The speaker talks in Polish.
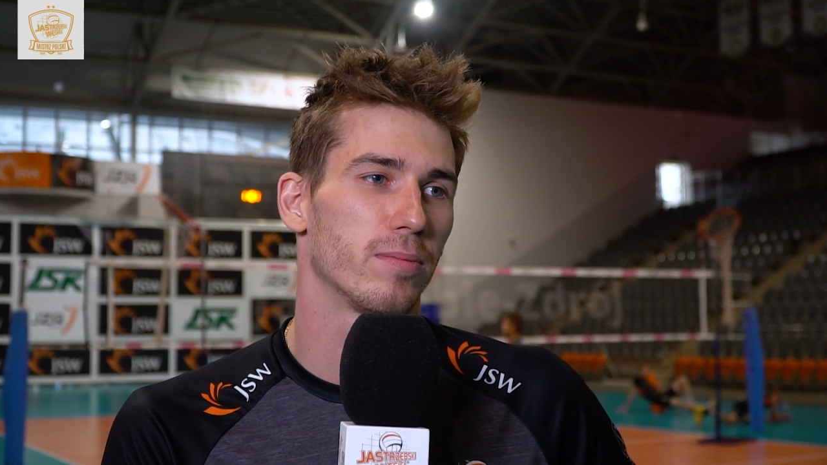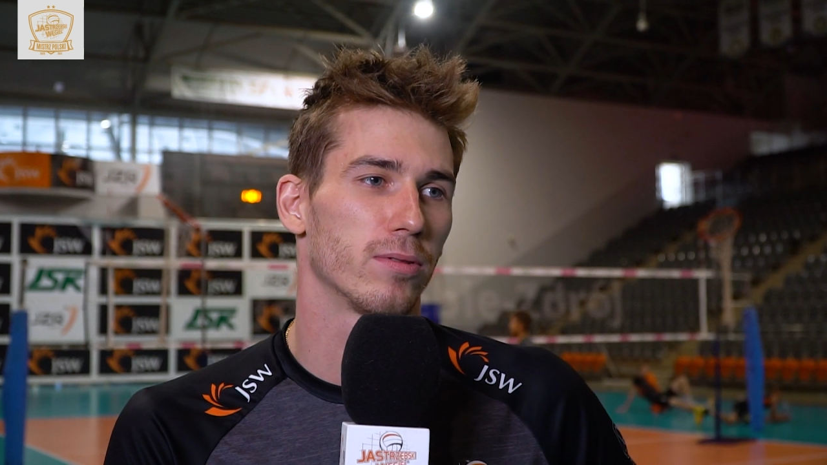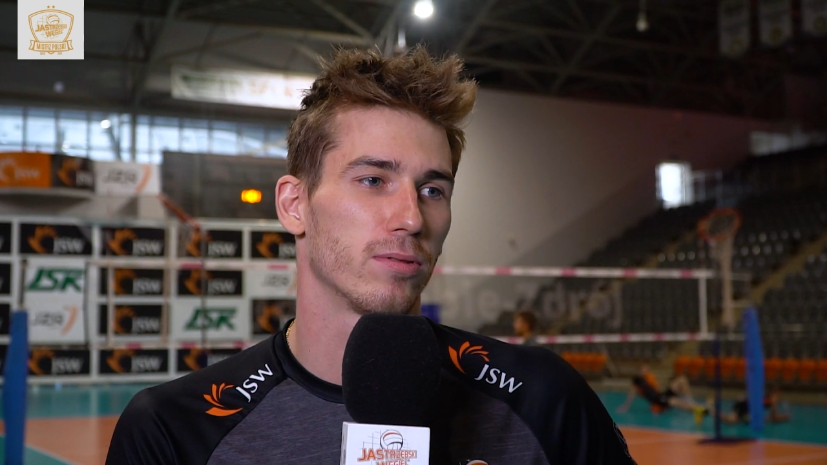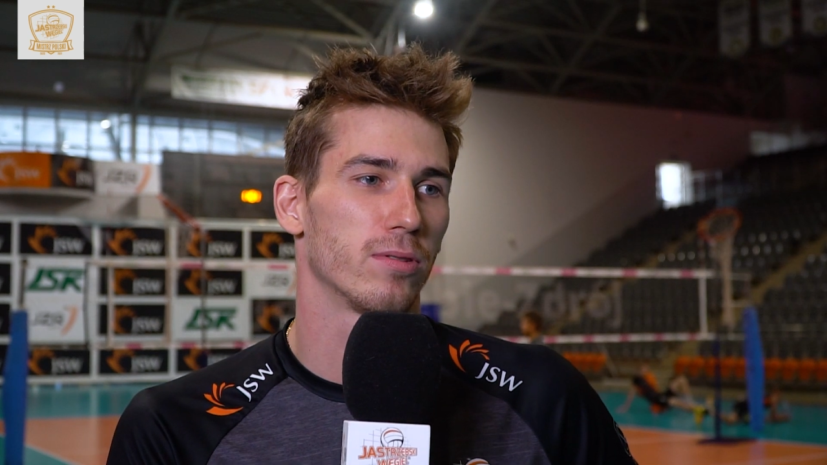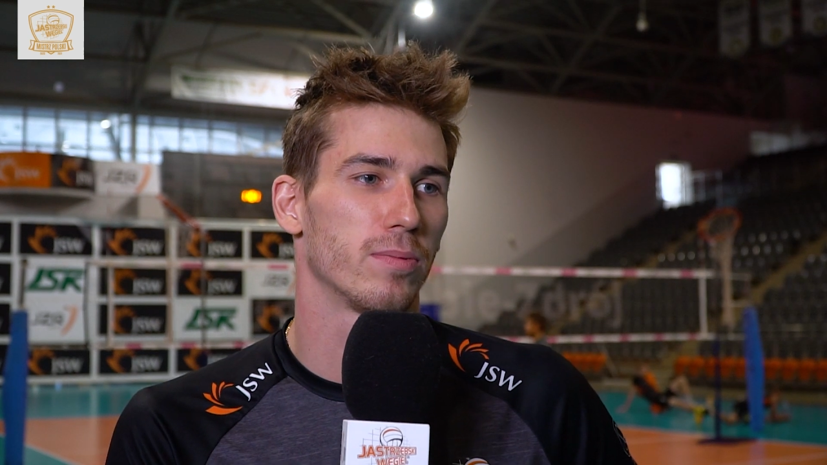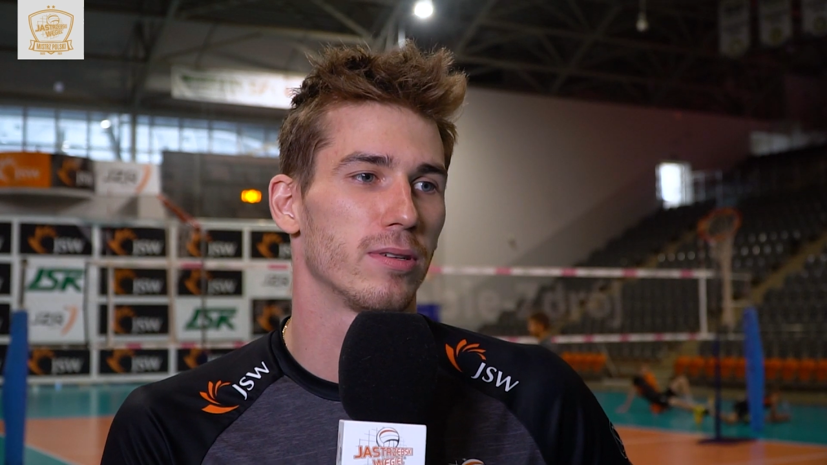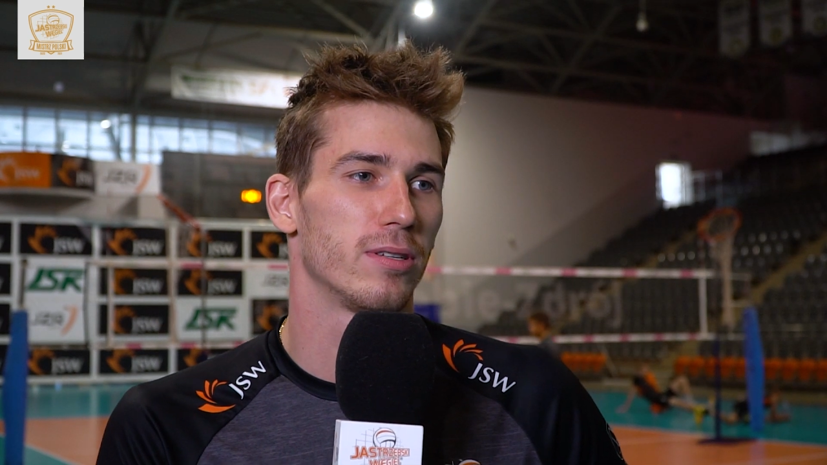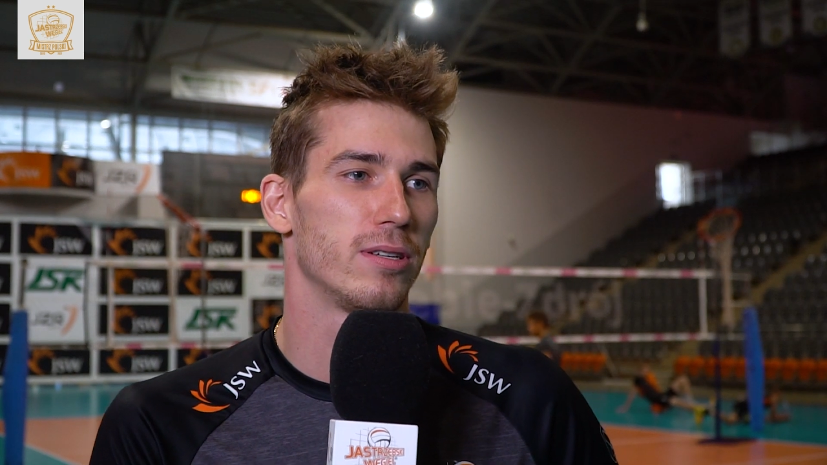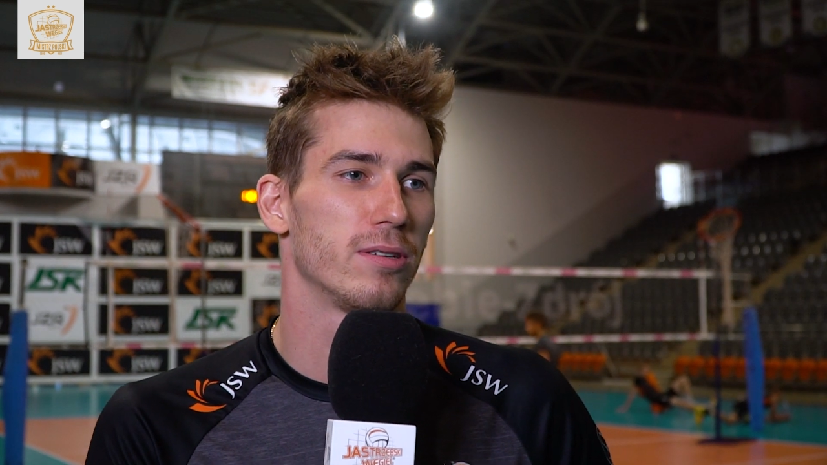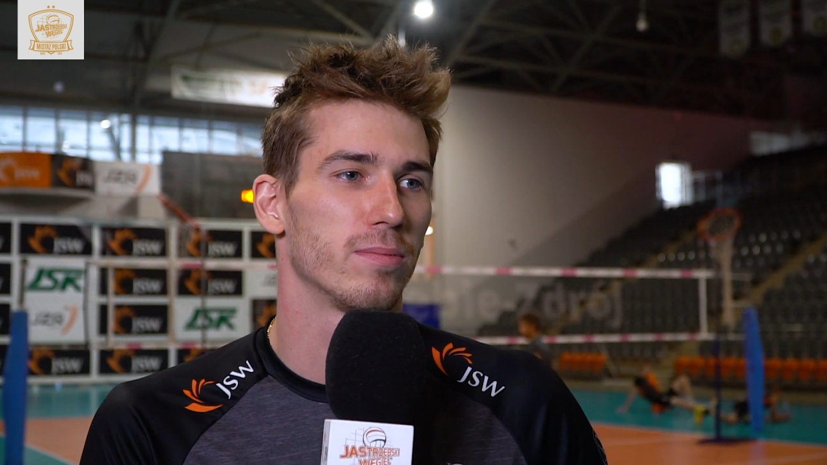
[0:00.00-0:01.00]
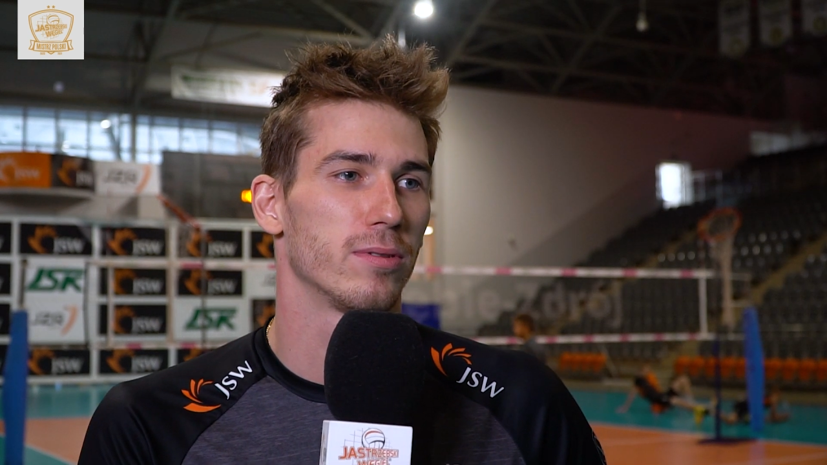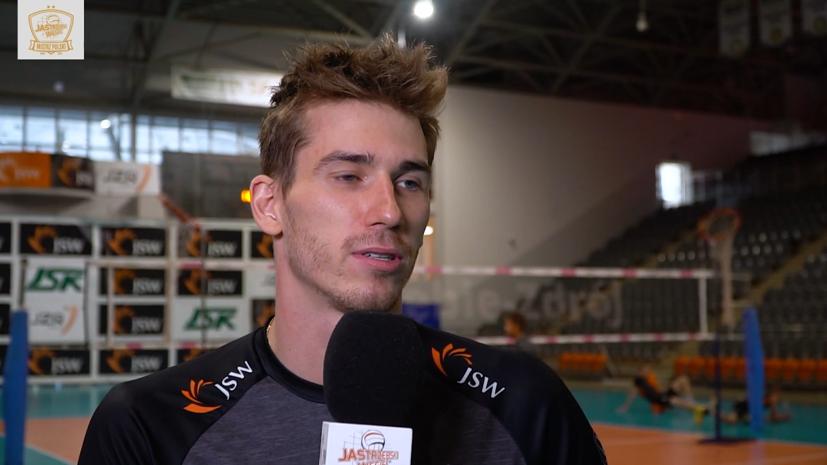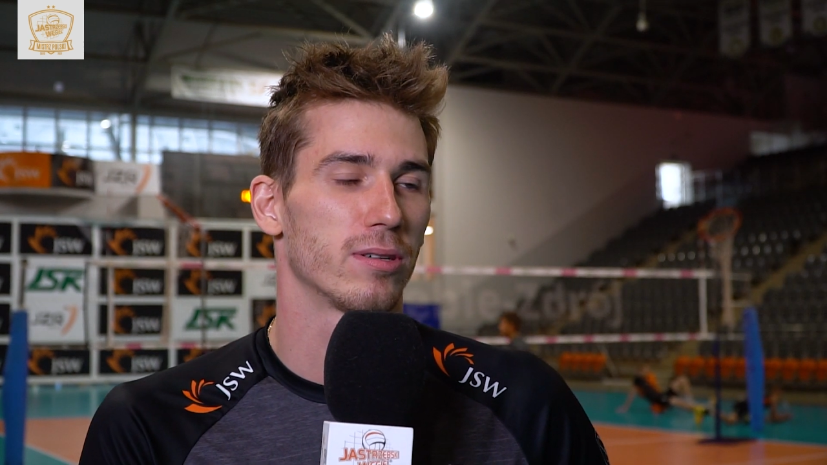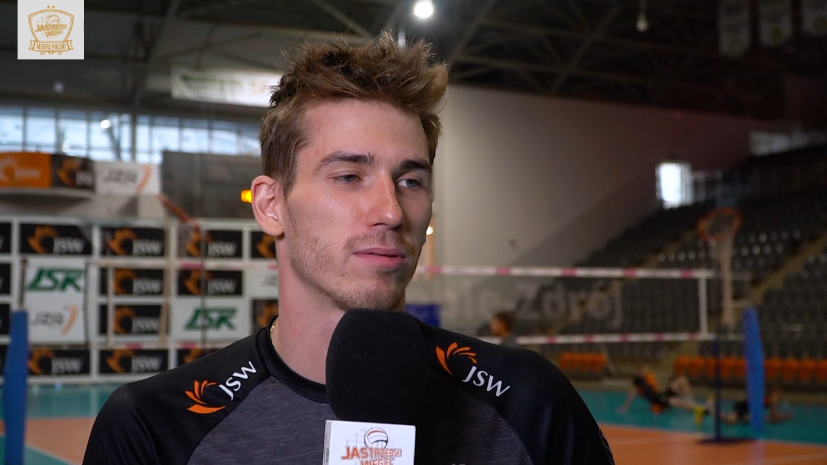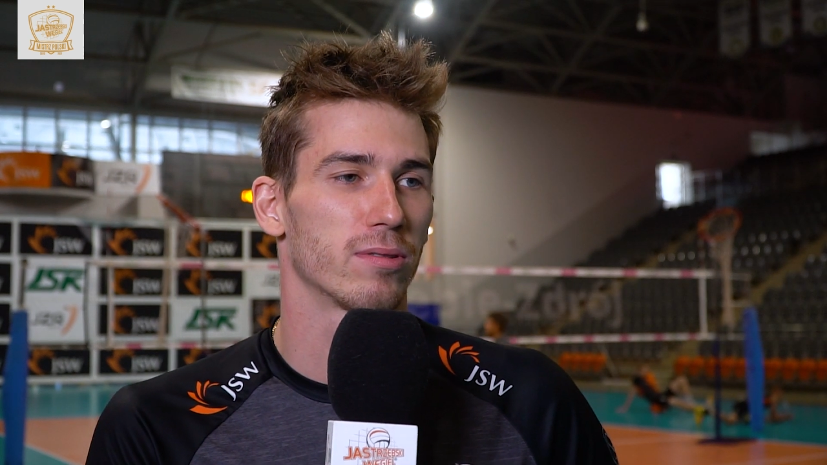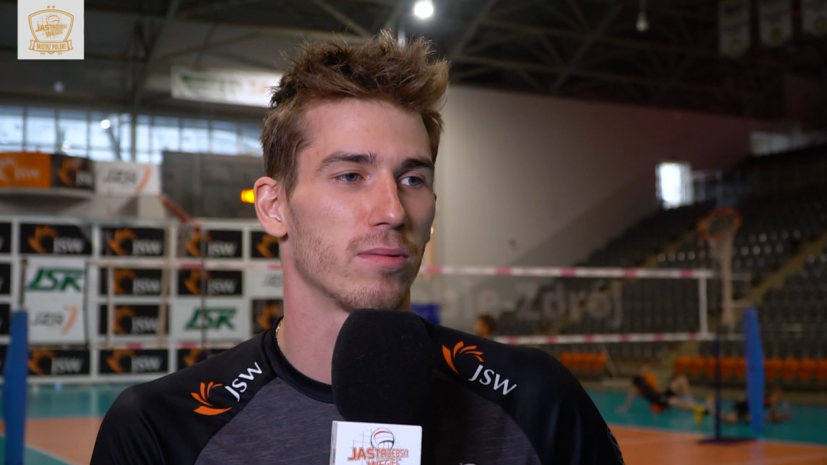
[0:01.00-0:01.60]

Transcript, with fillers: prostu spędziliśmy gdzieś tam z